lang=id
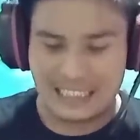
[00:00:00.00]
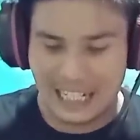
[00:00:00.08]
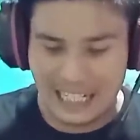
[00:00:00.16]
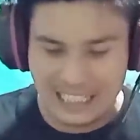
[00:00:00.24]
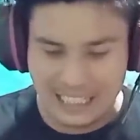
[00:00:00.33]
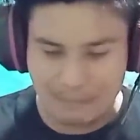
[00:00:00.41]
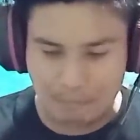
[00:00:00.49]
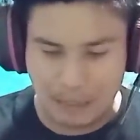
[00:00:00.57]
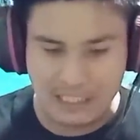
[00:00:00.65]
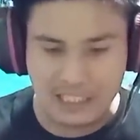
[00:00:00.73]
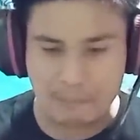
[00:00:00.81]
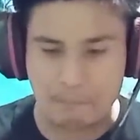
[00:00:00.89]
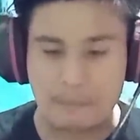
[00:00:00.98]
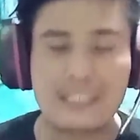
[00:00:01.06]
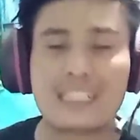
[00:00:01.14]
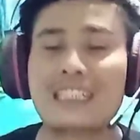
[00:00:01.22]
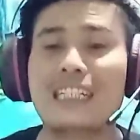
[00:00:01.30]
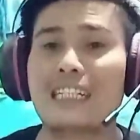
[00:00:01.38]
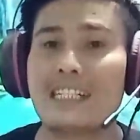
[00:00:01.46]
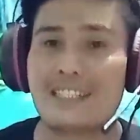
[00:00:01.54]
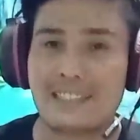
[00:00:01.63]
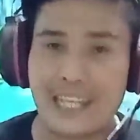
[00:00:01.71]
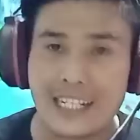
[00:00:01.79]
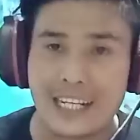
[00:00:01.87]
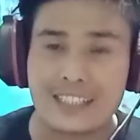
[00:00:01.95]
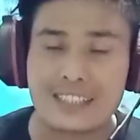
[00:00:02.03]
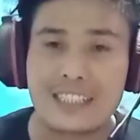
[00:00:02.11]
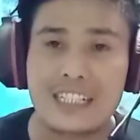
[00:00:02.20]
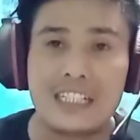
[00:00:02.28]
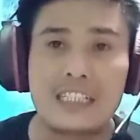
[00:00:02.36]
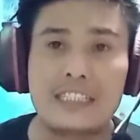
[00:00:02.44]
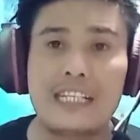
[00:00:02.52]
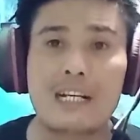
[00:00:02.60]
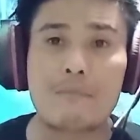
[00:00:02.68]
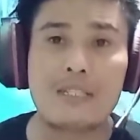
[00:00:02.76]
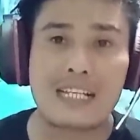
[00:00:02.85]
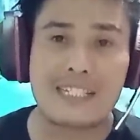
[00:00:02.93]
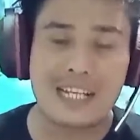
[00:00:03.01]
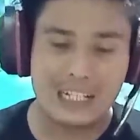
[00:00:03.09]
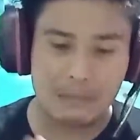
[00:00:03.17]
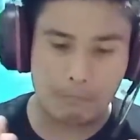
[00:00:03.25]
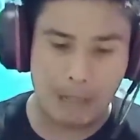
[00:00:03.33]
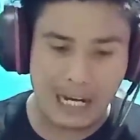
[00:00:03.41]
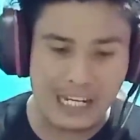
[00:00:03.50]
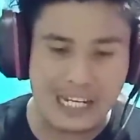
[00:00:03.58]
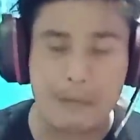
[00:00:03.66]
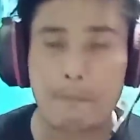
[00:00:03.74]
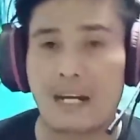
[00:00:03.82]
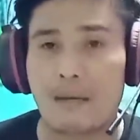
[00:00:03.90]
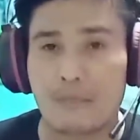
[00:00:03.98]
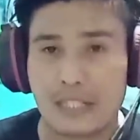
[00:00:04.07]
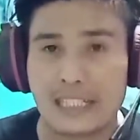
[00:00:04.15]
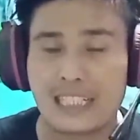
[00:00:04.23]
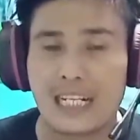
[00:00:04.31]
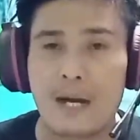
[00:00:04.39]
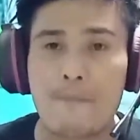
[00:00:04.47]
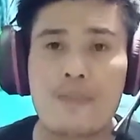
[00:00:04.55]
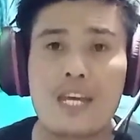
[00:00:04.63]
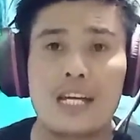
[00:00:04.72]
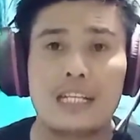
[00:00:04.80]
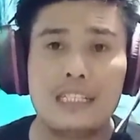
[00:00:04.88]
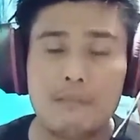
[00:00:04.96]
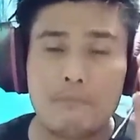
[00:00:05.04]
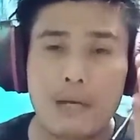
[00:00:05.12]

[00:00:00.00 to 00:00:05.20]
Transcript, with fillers: karena banyak pihak kekristenan yang menanyakan balik kepada mereka di